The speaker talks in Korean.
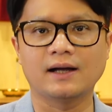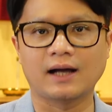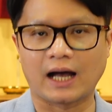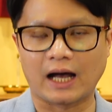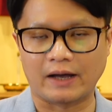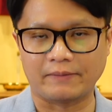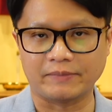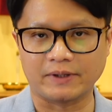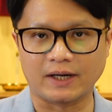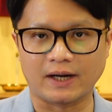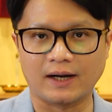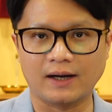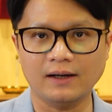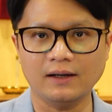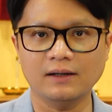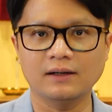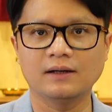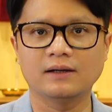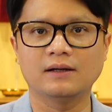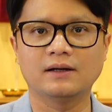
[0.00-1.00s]

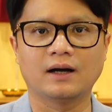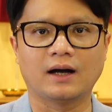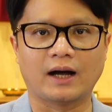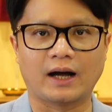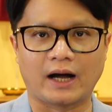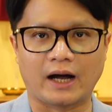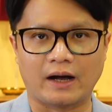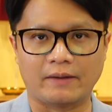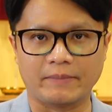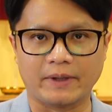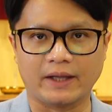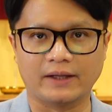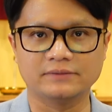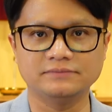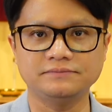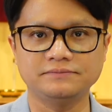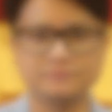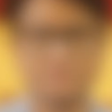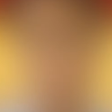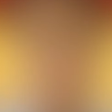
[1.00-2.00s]
함이라 아멘.